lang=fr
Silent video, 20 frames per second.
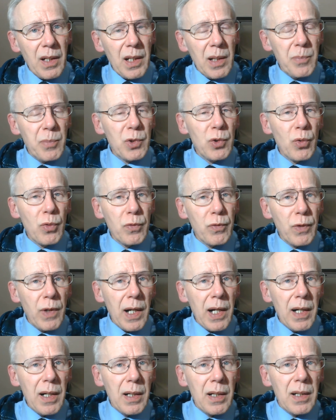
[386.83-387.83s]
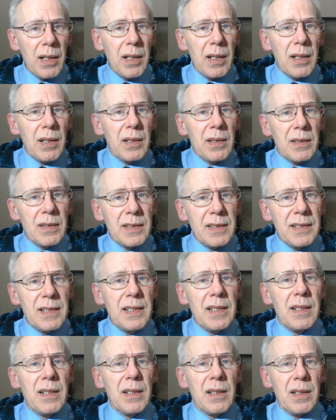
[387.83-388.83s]
et puis de voir
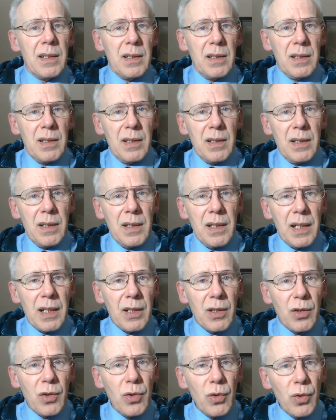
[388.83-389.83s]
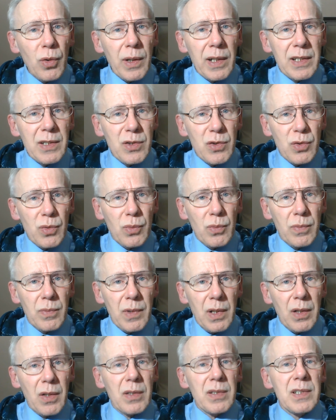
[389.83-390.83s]
si la coloration,
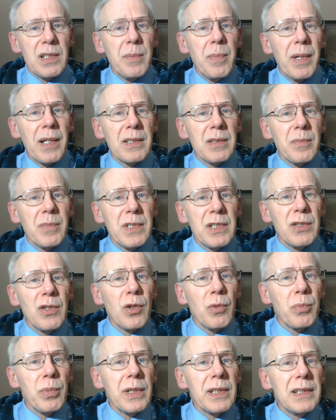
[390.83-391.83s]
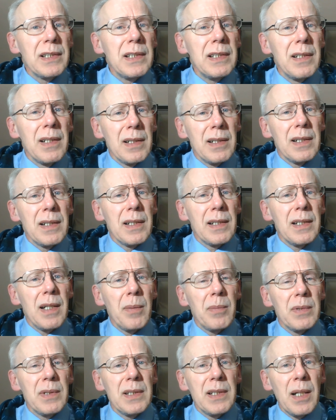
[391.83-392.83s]
alors si par exemple c'est de l'emploi
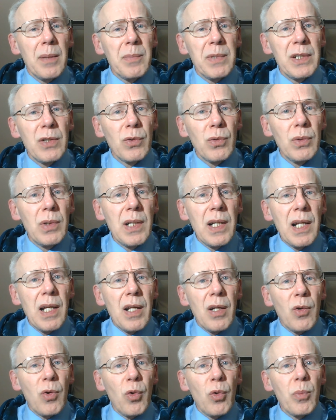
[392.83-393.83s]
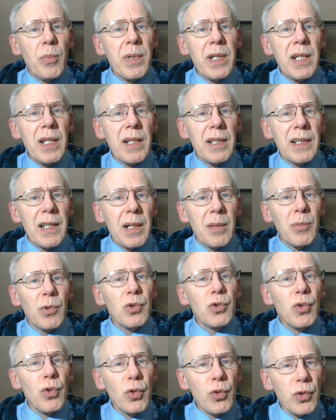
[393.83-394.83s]
d'amidon, on met également
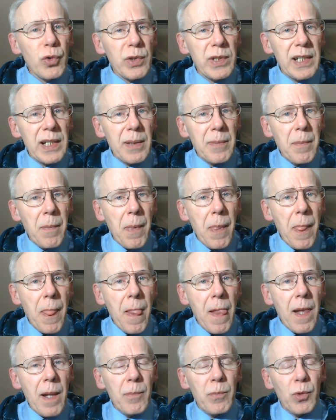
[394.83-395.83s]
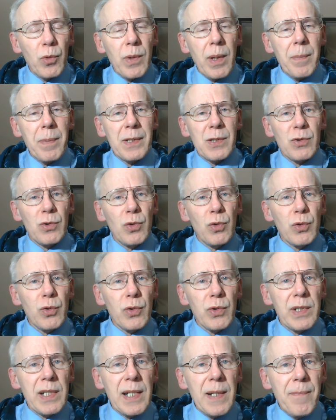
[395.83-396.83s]
de l'eau iodée. Pourquoi Parce que l'eau
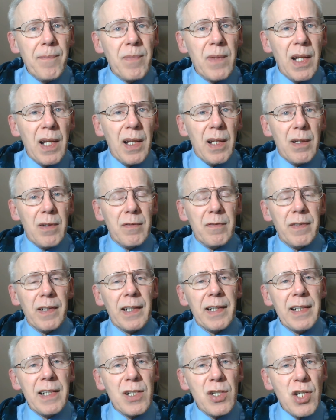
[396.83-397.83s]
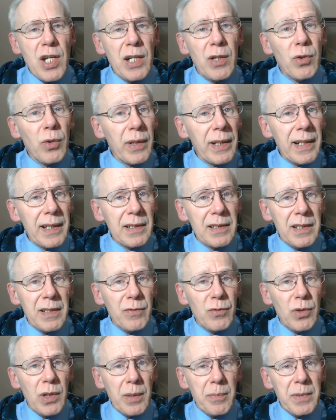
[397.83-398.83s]
iodée est le
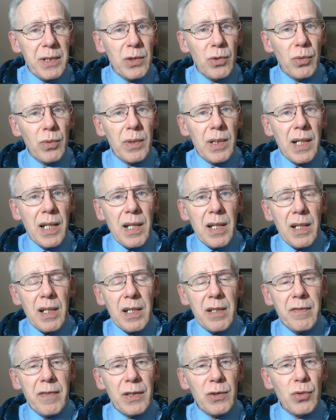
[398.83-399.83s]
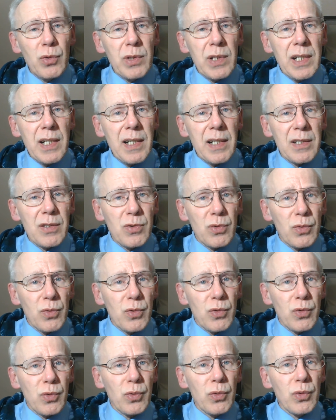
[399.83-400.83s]
réactif de l'amidon et va donner à la
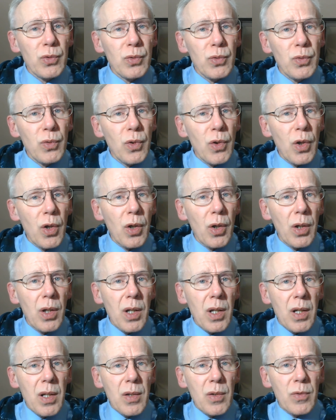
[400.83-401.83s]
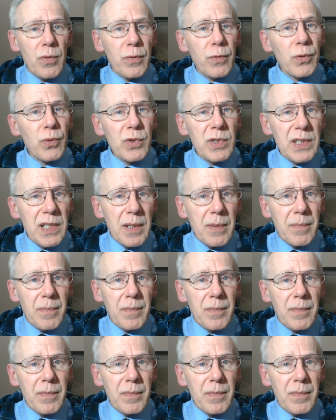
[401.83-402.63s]
solution une couleur foncée.